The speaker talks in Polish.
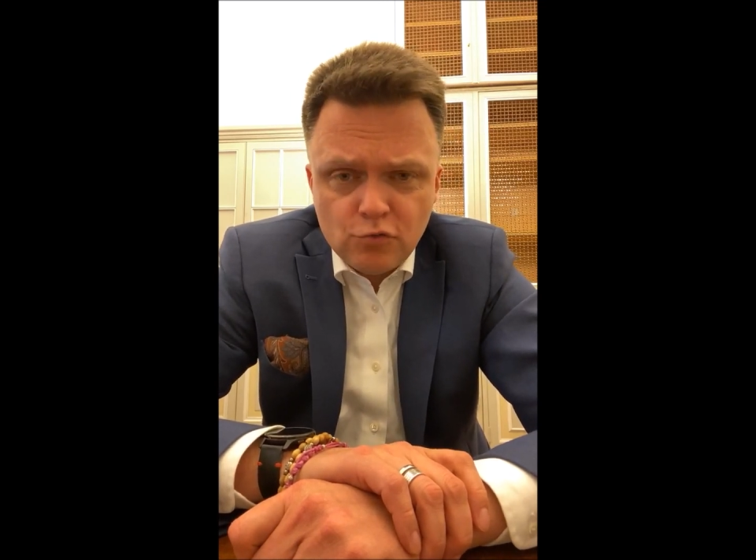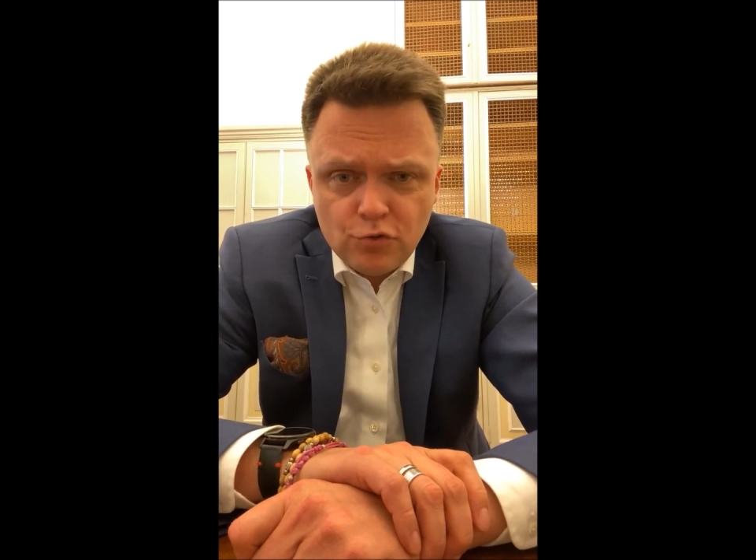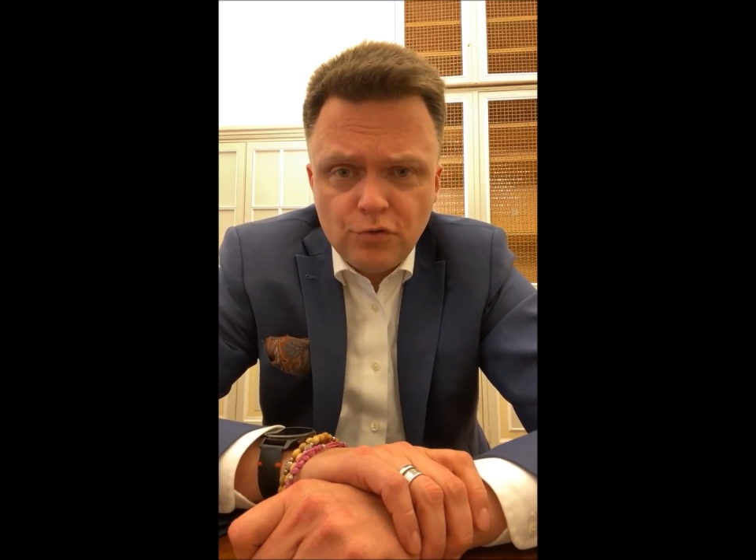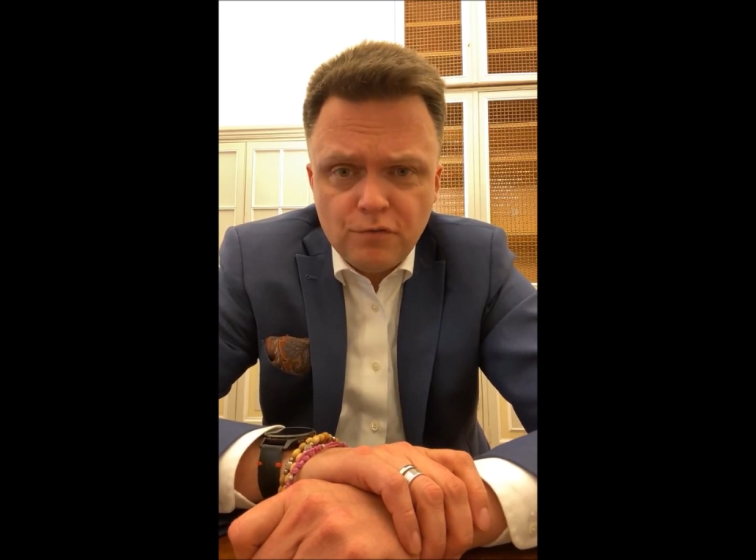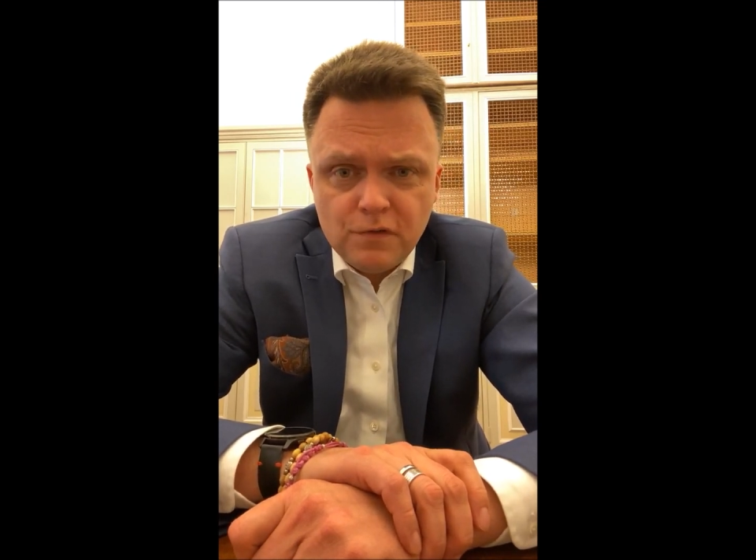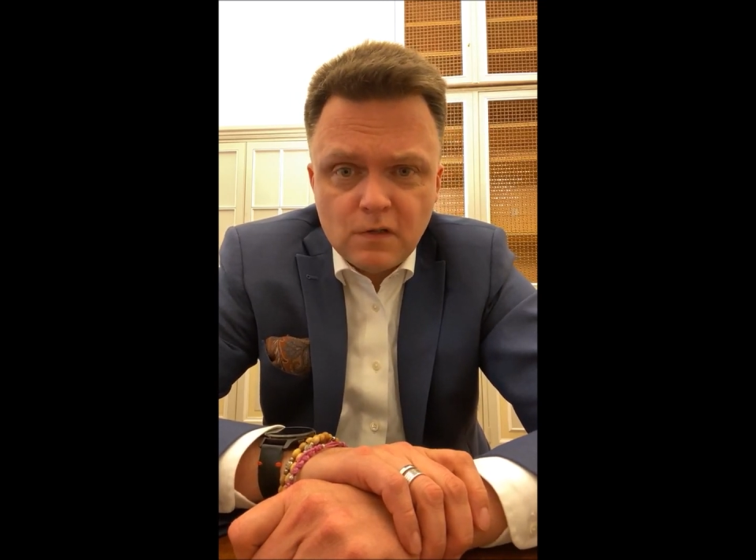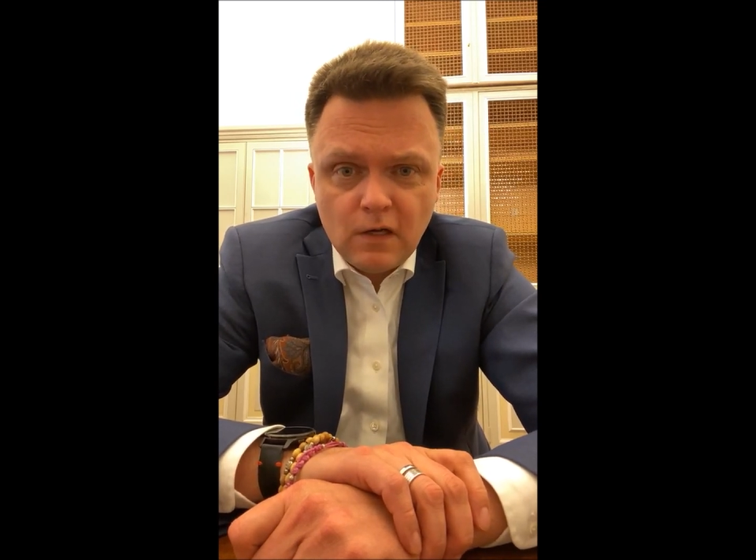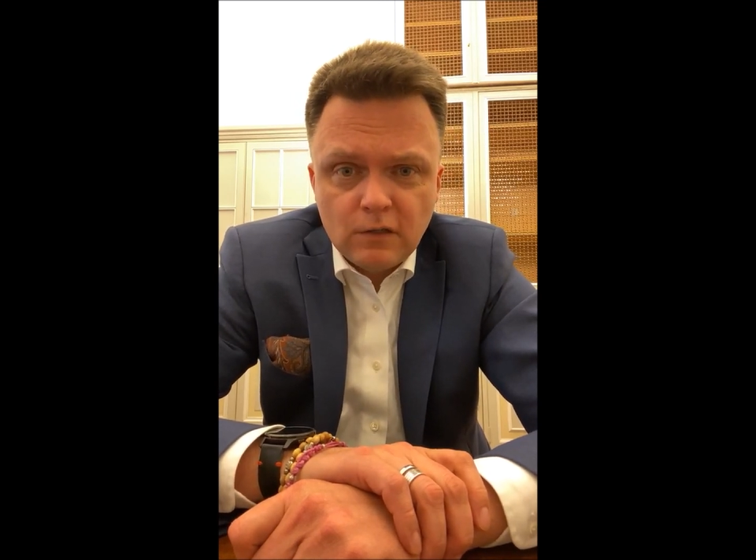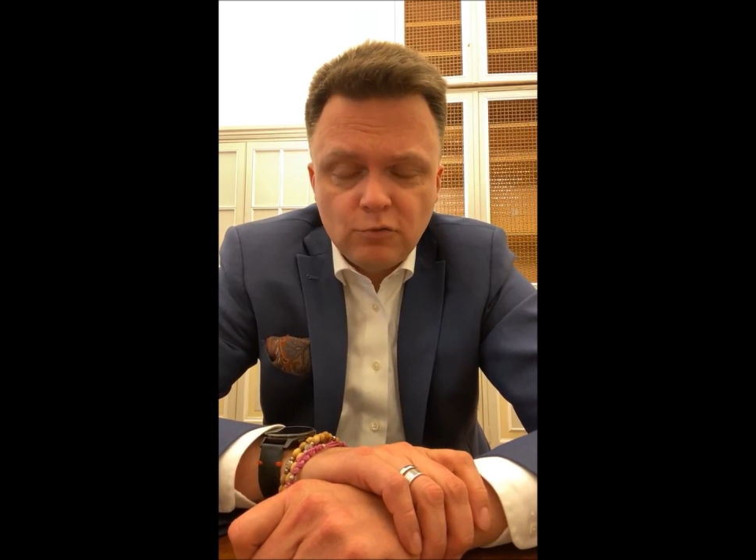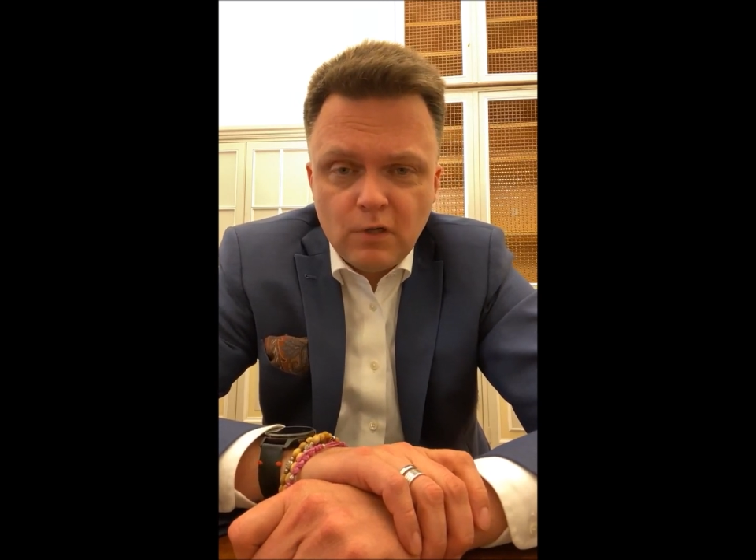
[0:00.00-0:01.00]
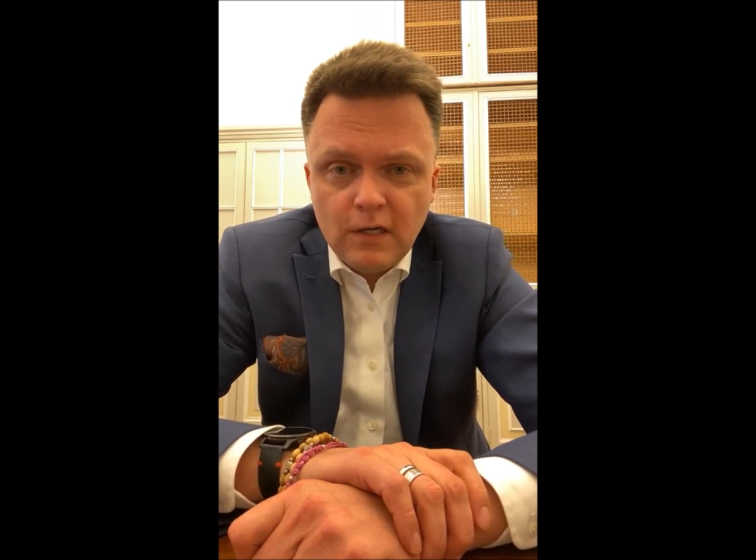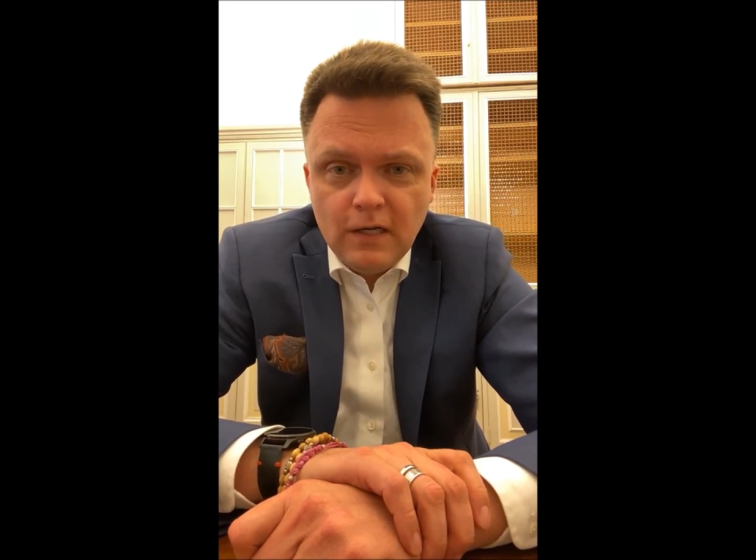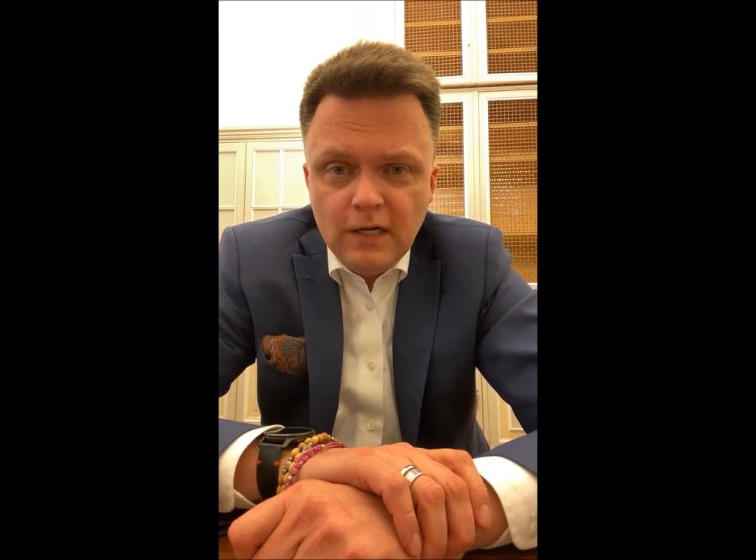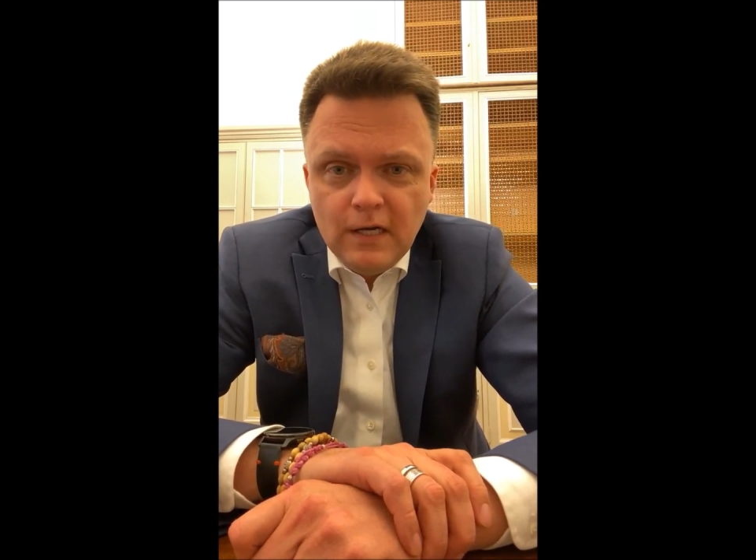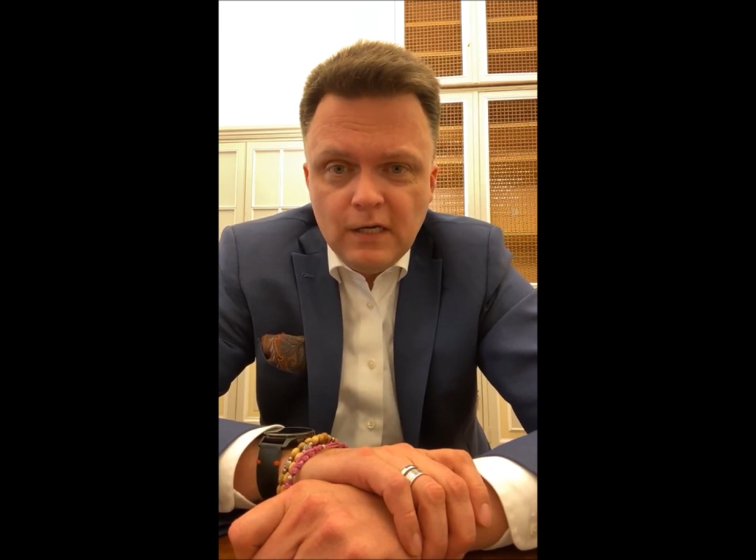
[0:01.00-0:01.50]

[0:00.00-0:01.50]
są środowiska, które,